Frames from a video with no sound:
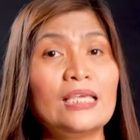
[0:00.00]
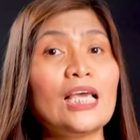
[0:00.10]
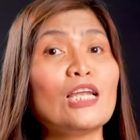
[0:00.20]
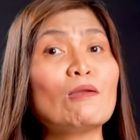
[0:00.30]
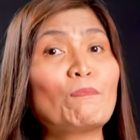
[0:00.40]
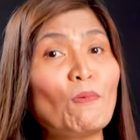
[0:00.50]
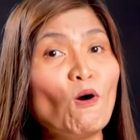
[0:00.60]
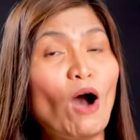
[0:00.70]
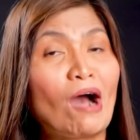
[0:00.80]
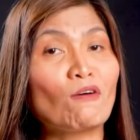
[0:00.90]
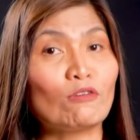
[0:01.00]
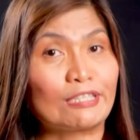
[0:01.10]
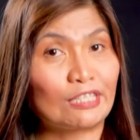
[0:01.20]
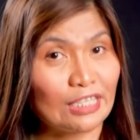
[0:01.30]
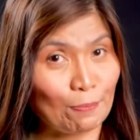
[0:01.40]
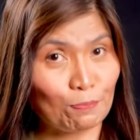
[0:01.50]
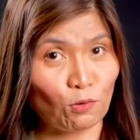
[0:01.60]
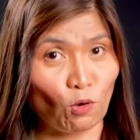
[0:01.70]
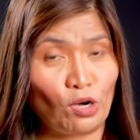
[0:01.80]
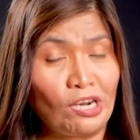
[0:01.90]
Yan po ang
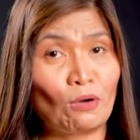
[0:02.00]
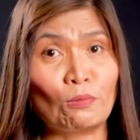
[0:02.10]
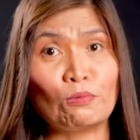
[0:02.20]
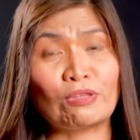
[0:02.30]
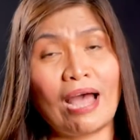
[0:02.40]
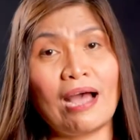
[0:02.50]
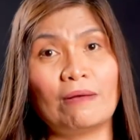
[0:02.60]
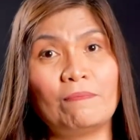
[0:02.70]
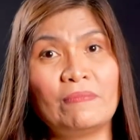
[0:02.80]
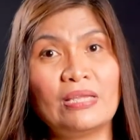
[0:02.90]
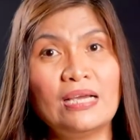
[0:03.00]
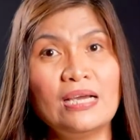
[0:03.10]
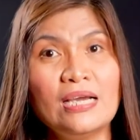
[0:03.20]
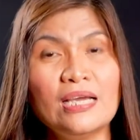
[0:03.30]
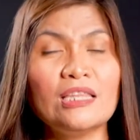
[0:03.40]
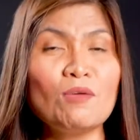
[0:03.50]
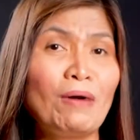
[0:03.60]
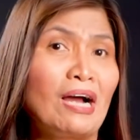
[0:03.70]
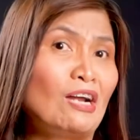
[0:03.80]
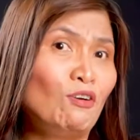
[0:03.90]
konsepto ng utang. Hindi
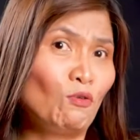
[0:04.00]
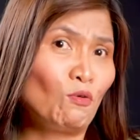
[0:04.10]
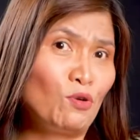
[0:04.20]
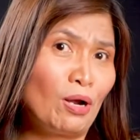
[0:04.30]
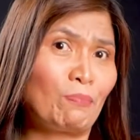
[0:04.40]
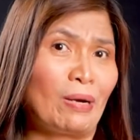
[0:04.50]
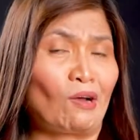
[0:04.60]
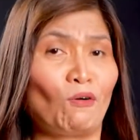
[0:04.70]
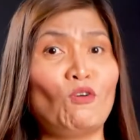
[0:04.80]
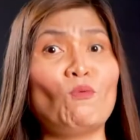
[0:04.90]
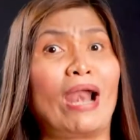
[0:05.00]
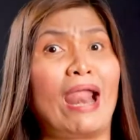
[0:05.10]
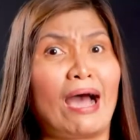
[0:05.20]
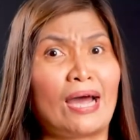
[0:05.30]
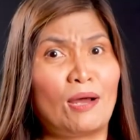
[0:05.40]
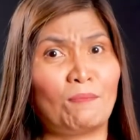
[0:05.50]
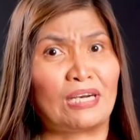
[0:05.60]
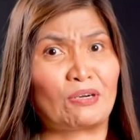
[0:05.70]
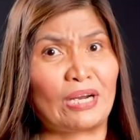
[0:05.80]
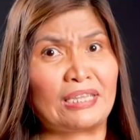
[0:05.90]
ba nung unang panahon wala ka
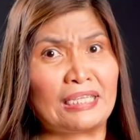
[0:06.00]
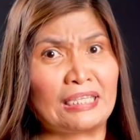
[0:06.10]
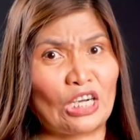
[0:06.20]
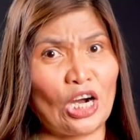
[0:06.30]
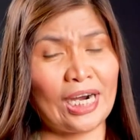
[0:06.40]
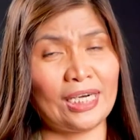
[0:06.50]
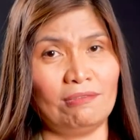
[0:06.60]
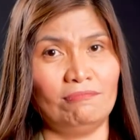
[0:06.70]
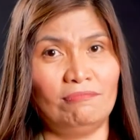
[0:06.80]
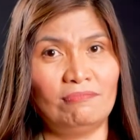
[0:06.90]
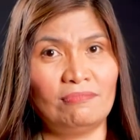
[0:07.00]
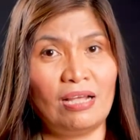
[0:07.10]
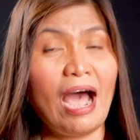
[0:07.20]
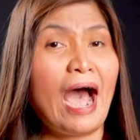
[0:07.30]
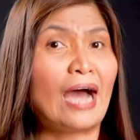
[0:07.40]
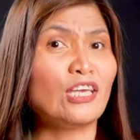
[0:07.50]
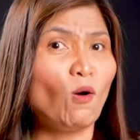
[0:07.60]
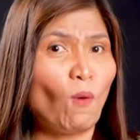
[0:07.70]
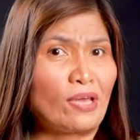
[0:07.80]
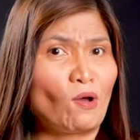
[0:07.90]
naman credit card.
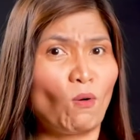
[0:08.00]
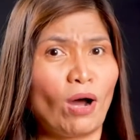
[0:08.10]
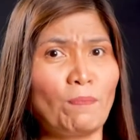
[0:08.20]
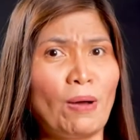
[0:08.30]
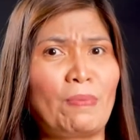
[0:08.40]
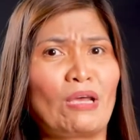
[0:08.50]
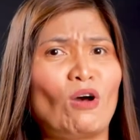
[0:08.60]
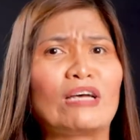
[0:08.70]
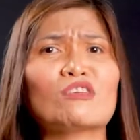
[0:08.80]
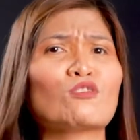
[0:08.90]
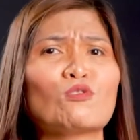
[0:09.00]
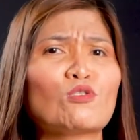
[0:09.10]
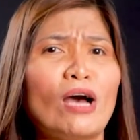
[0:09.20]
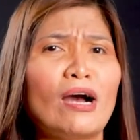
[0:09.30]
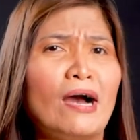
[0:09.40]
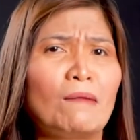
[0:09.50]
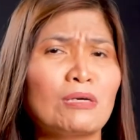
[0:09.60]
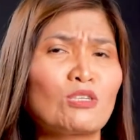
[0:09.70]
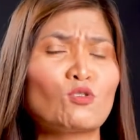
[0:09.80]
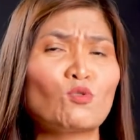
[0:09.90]
Aayaw-ayaw ah, ka pa pero ang, sus- ang uh,
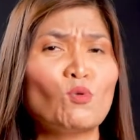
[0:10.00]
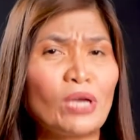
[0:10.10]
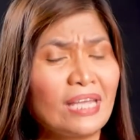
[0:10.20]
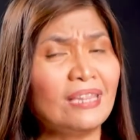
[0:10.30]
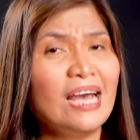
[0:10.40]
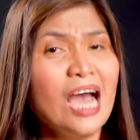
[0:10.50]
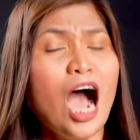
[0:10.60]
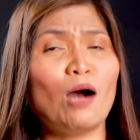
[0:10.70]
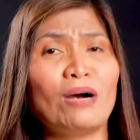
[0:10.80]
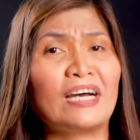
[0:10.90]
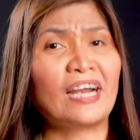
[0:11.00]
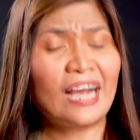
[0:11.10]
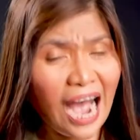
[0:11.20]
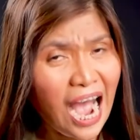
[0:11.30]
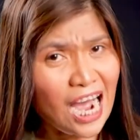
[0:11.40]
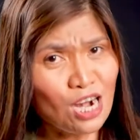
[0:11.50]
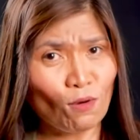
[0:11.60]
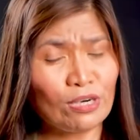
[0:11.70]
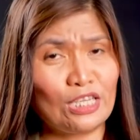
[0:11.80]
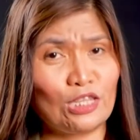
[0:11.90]
masusugid ang mga
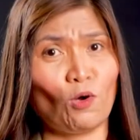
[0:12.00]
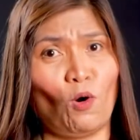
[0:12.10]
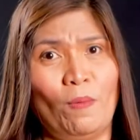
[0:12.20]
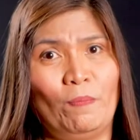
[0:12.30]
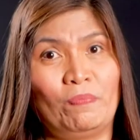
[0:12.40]
nag-aalok nito.